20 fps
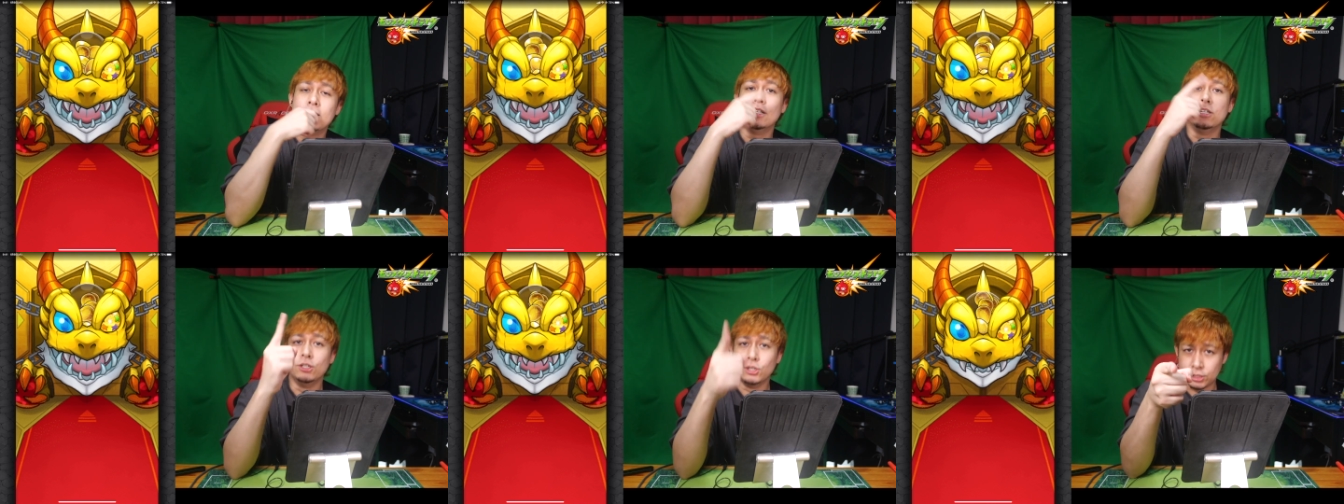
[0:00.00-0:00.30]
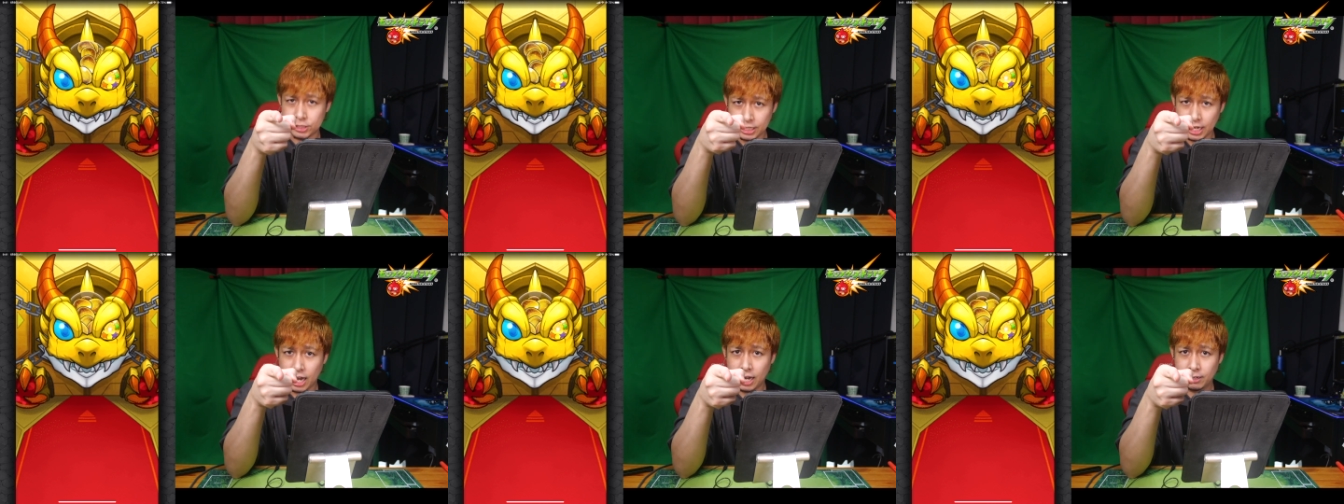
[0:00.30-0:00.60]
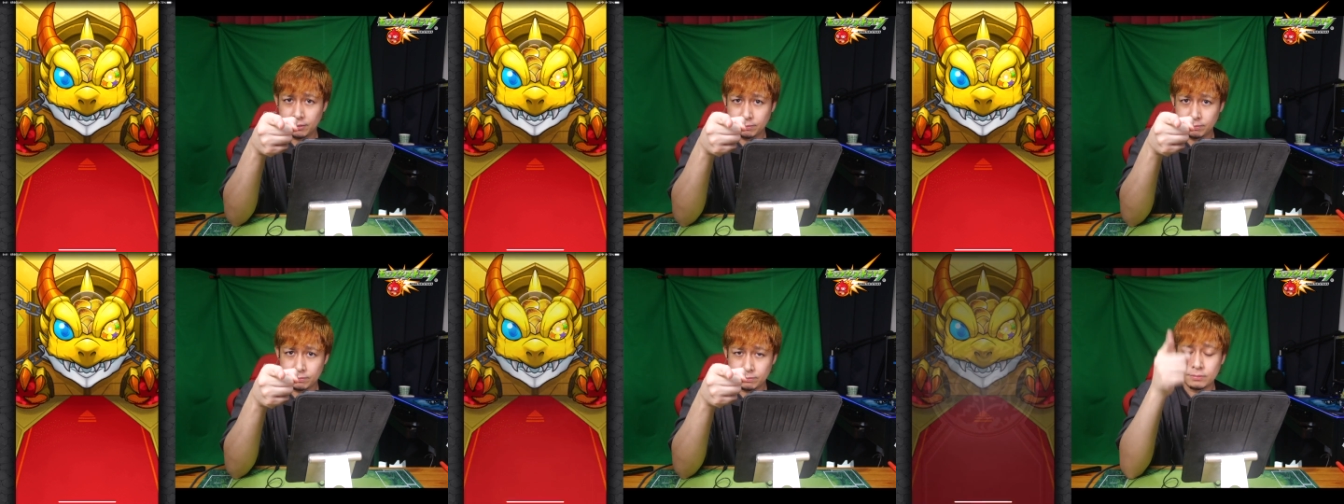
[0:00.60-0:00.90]
ルキア
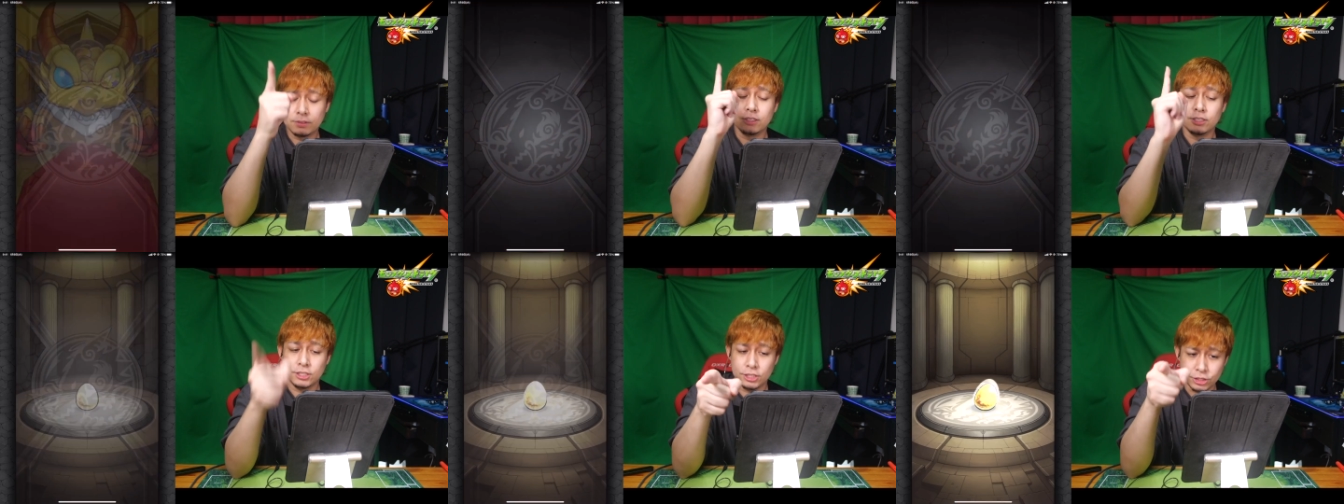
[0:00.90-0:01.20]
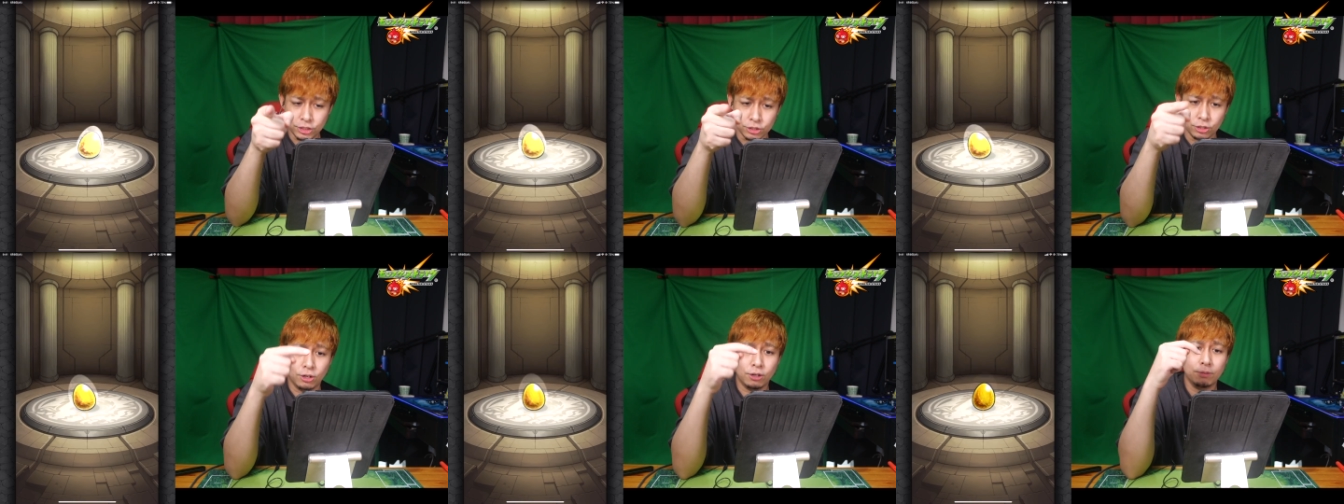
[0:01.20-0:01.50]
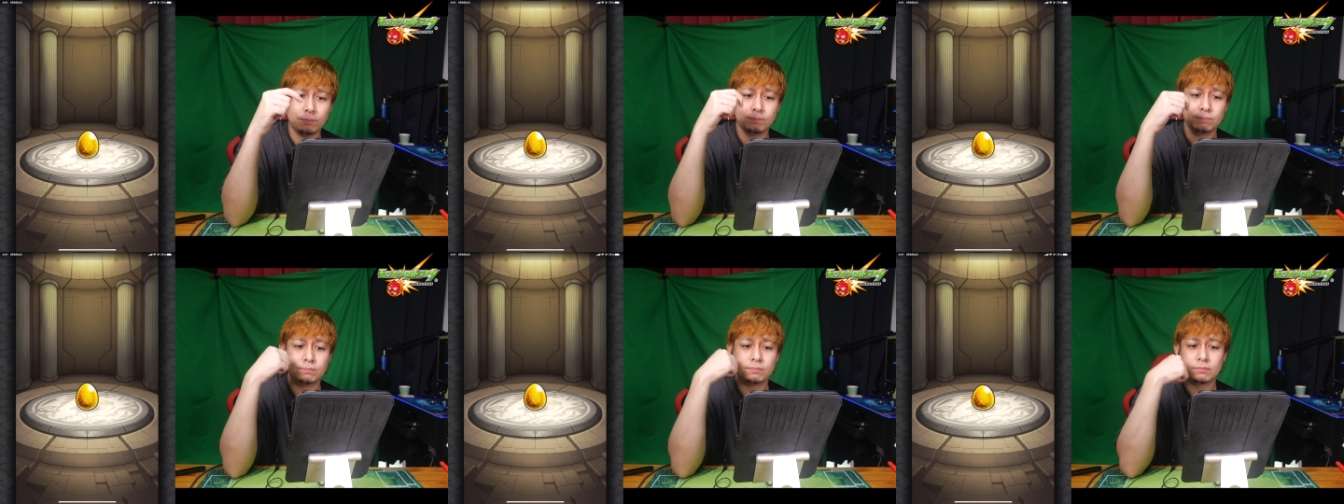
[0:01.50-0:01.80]
1号
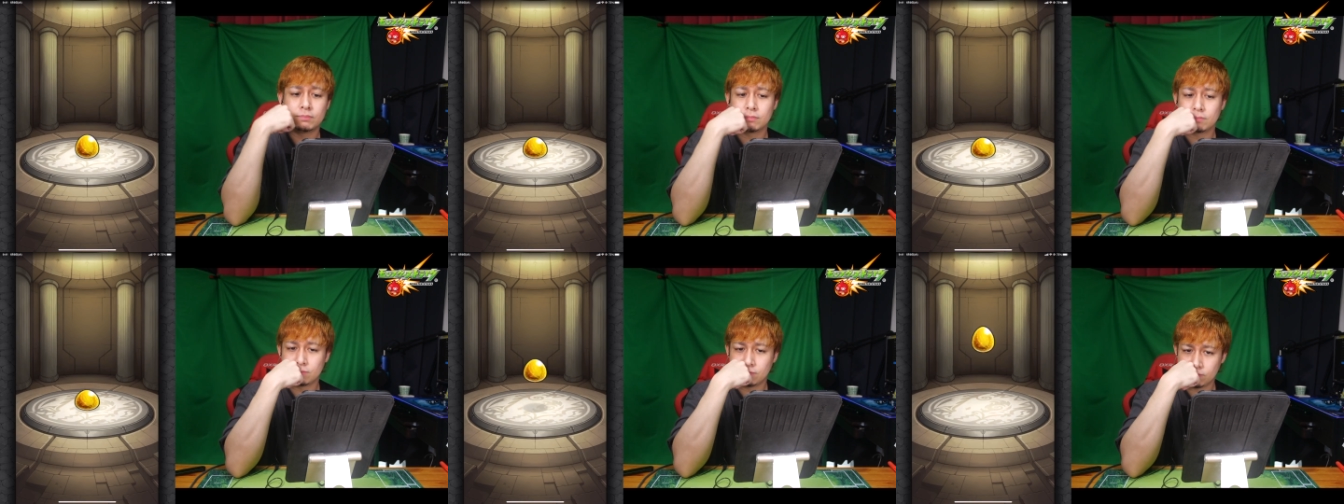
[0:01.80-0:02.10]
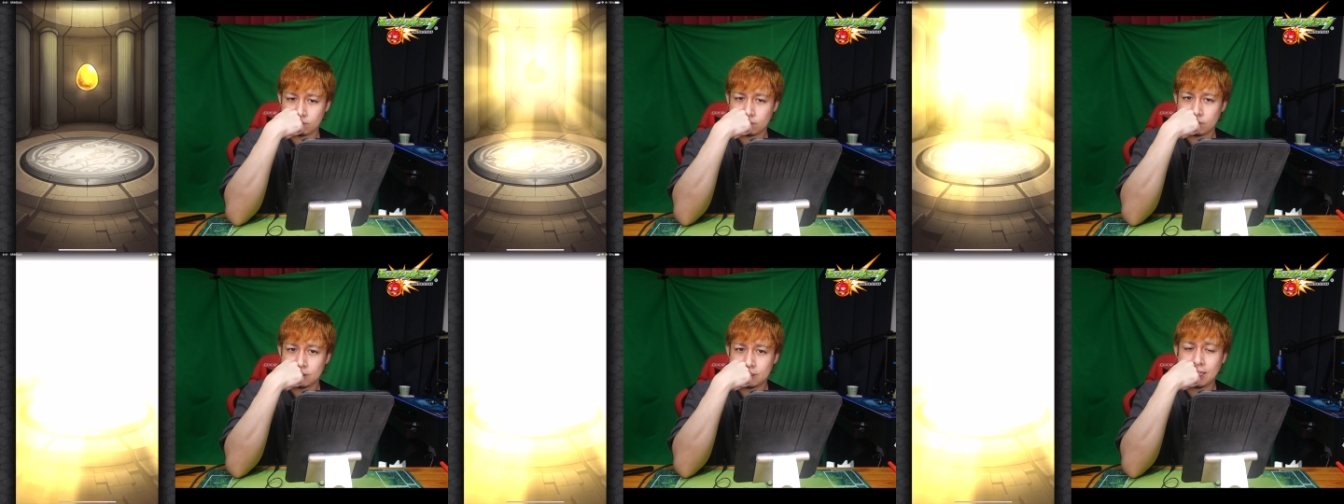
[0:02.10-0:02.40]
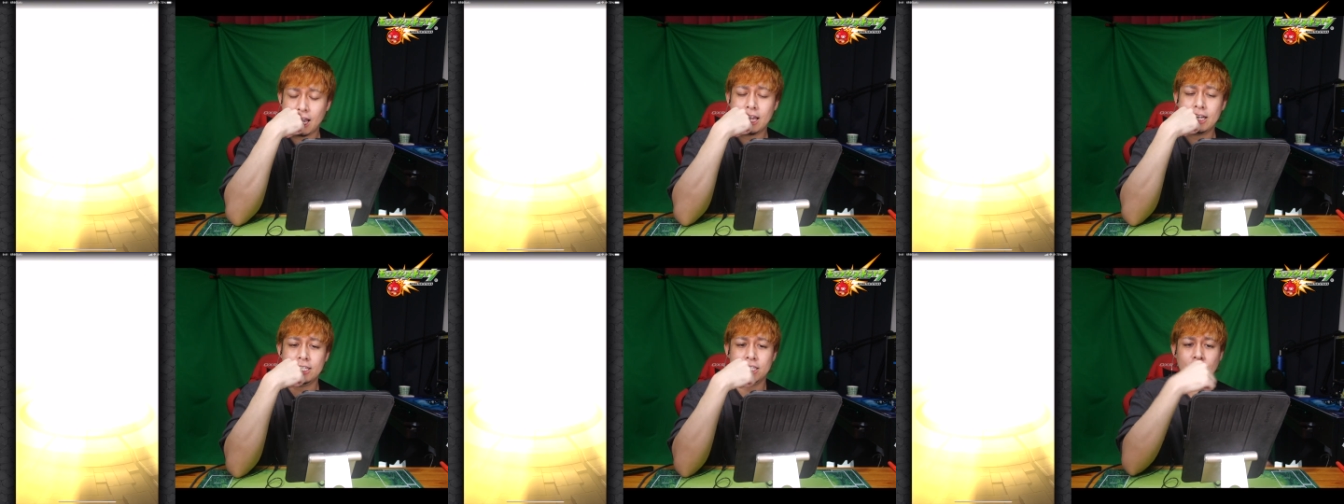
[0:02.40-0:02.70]

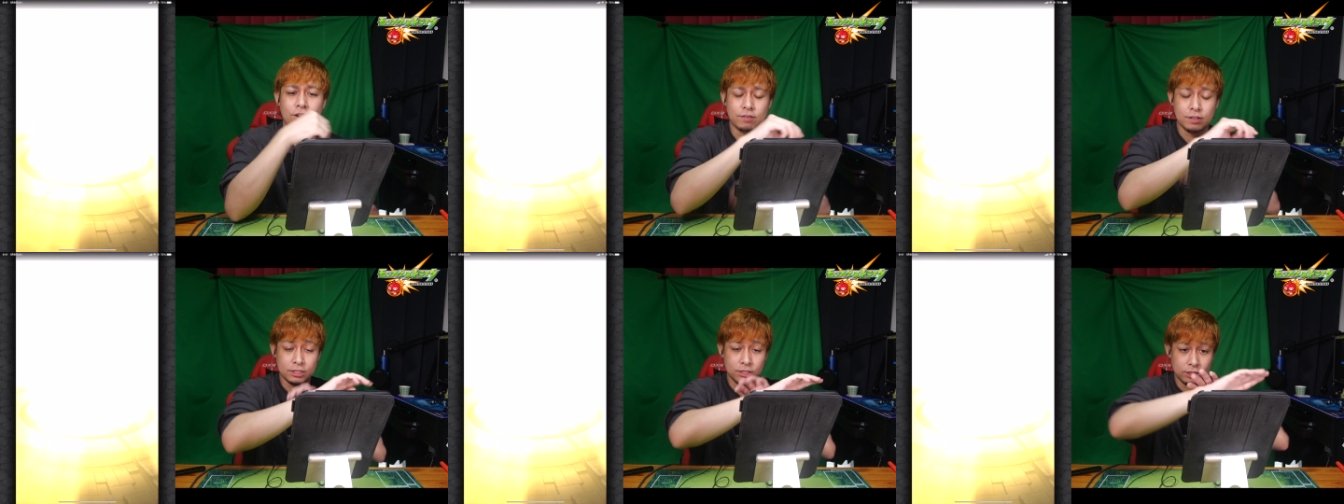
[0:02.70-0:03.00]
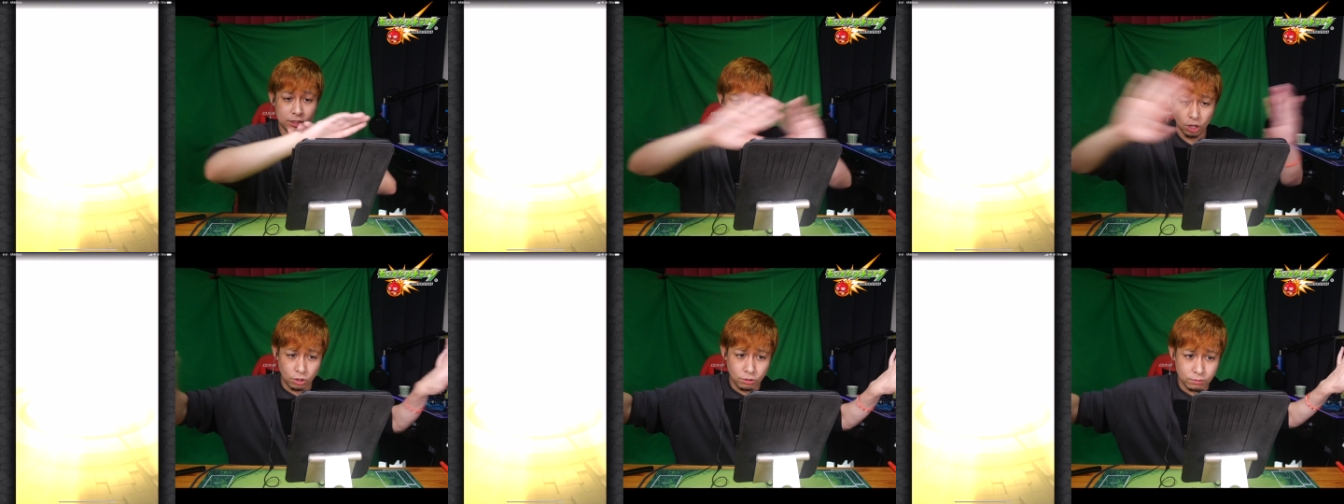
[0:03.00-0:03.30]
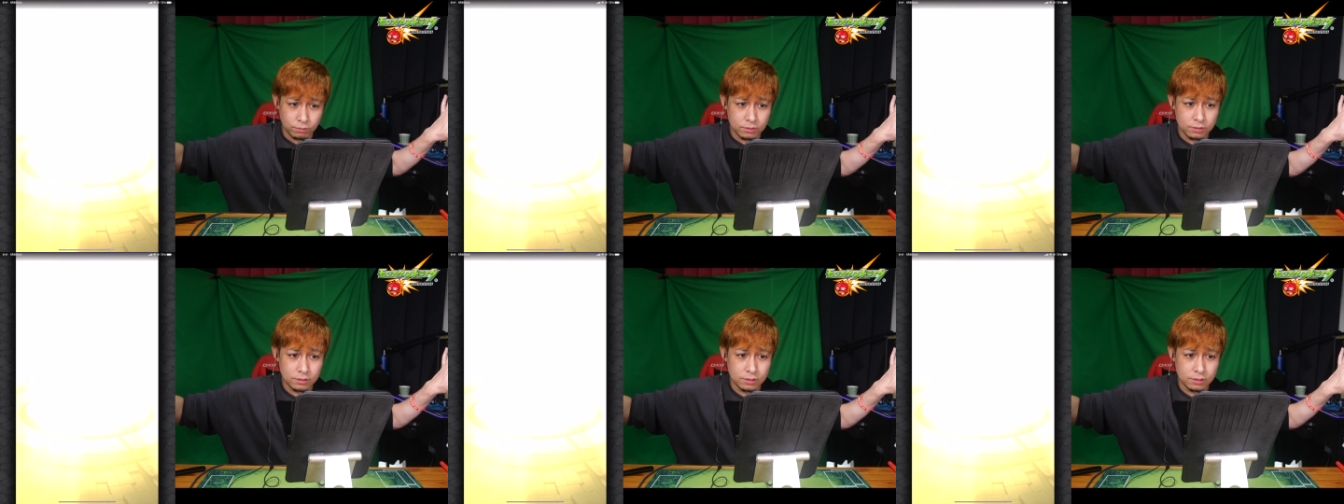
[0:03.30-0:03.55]
第2弾はノー